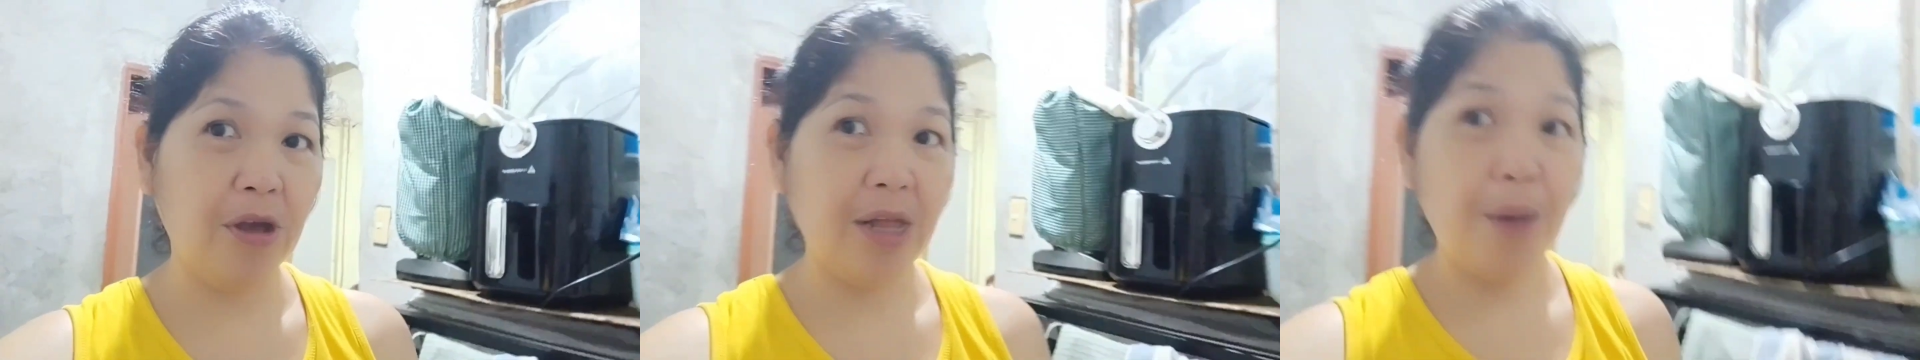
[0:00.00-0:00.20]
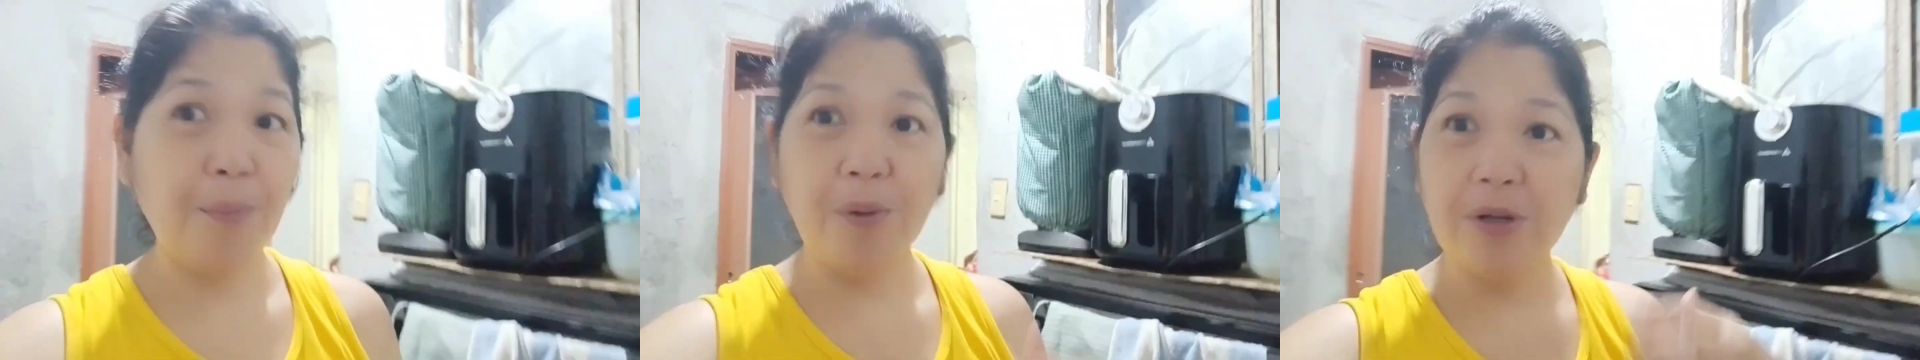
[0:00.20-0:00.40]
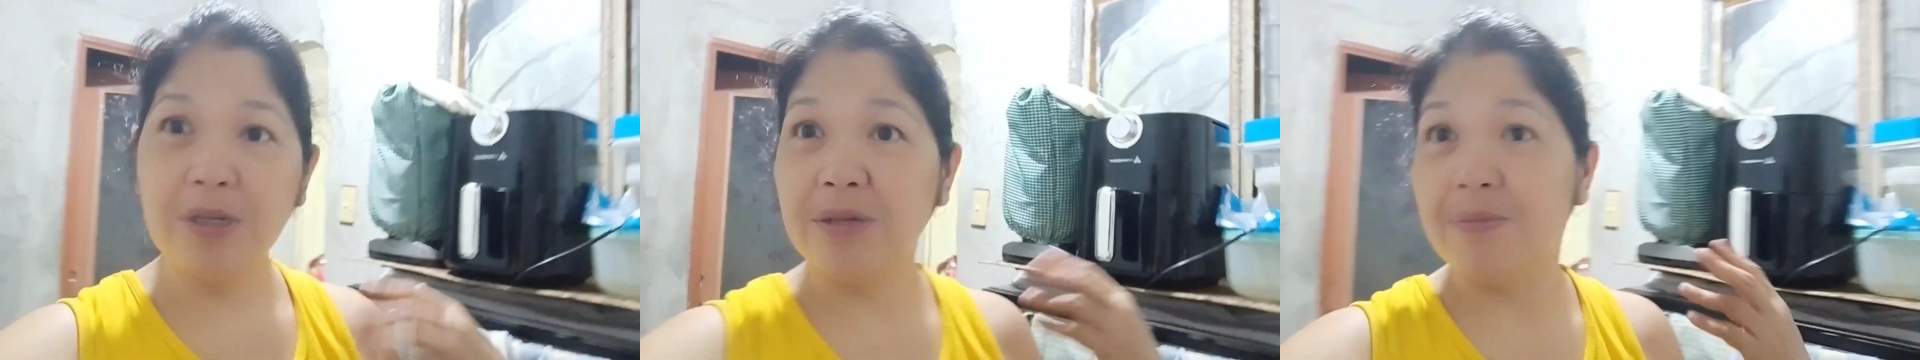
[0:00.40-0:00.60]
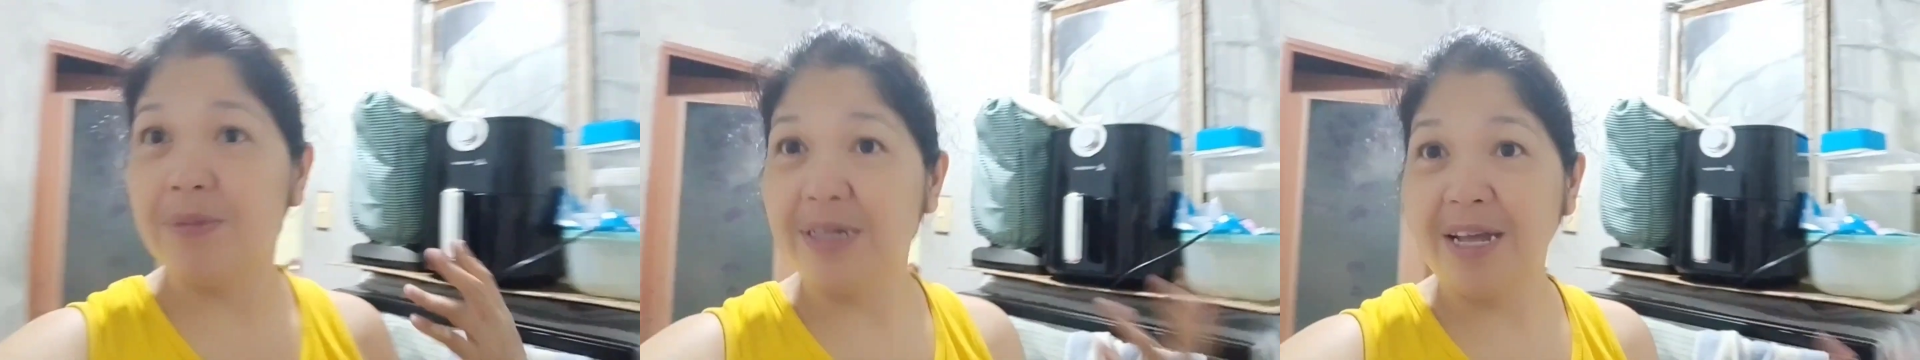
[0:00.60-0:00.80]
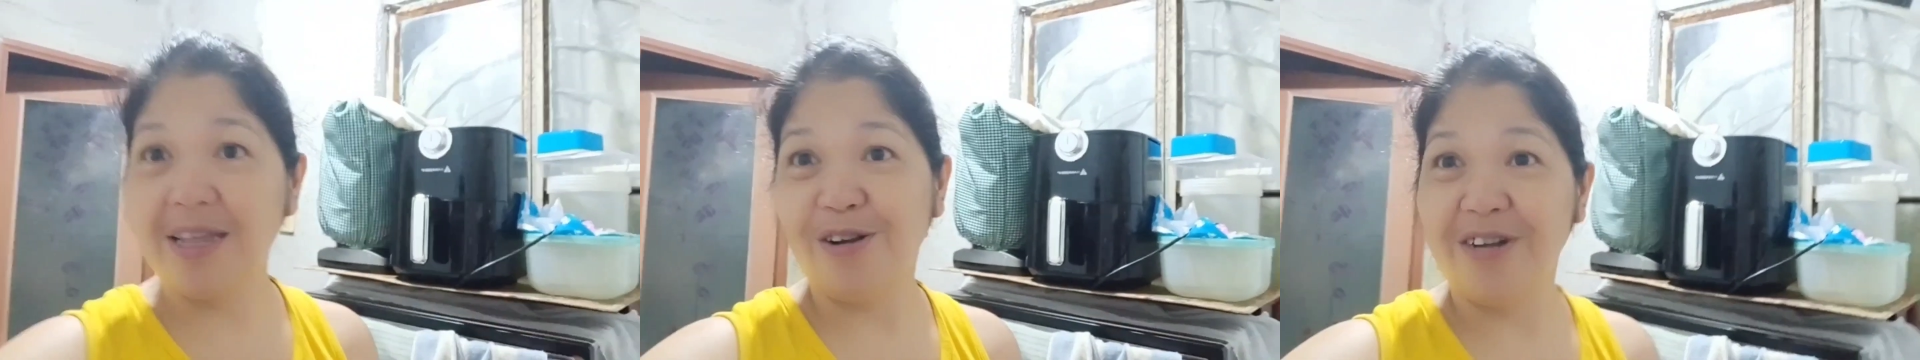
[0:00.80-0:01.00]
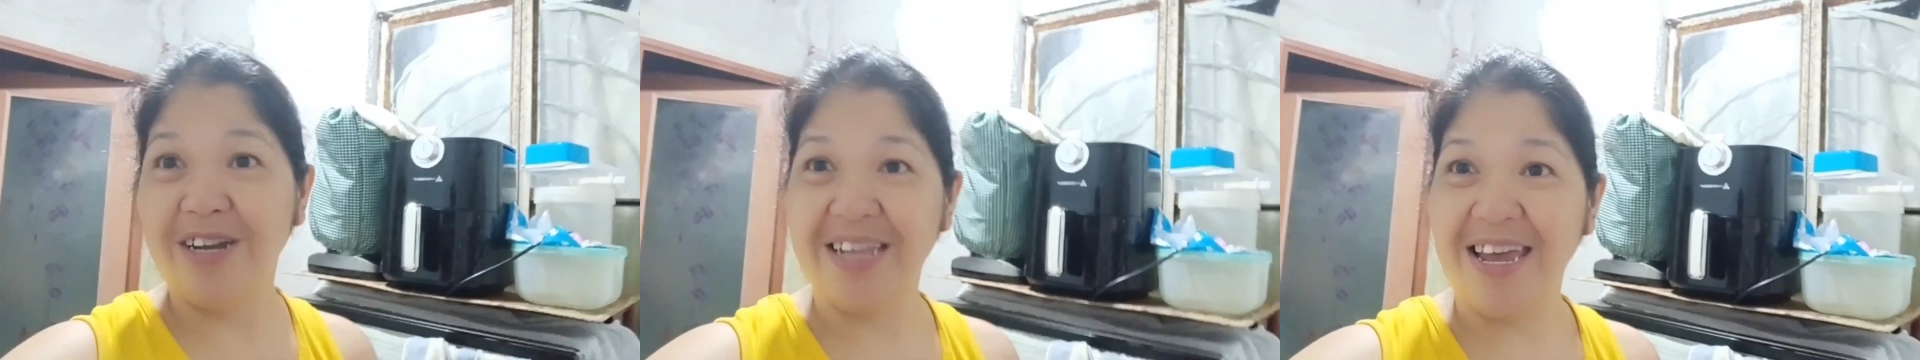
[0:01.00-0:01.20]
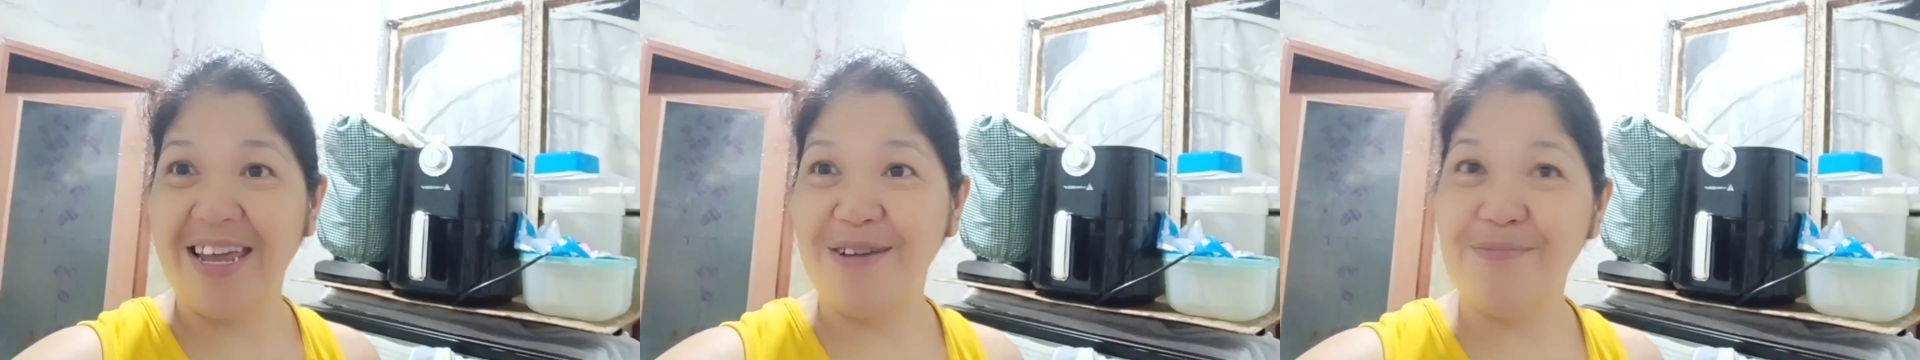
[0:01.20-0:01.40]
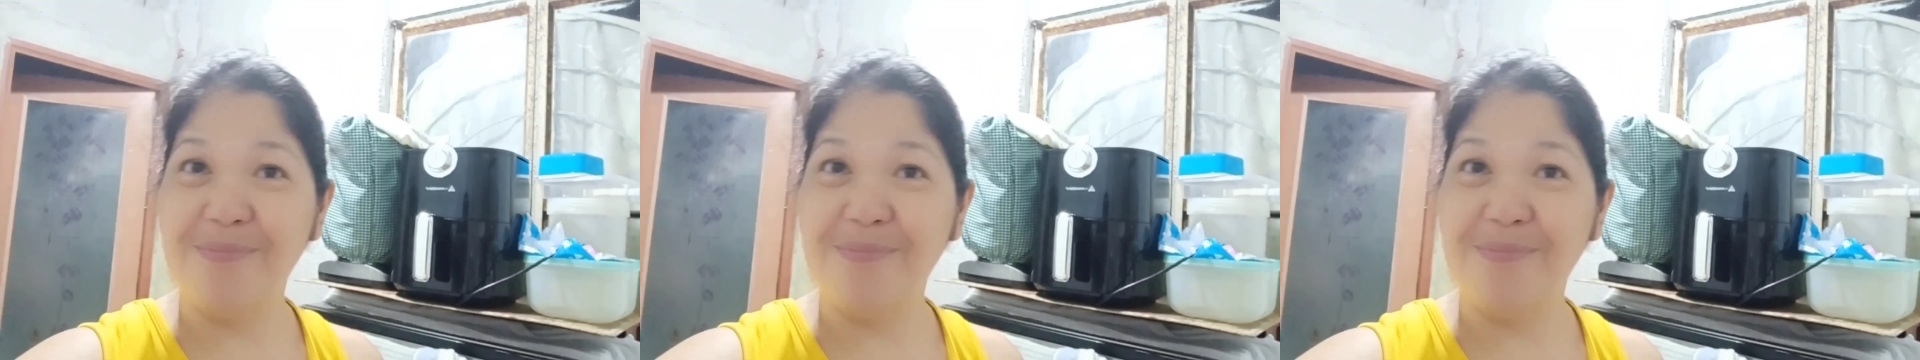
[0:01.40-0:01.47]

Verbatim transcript: Tapos, magsandak na tayo ng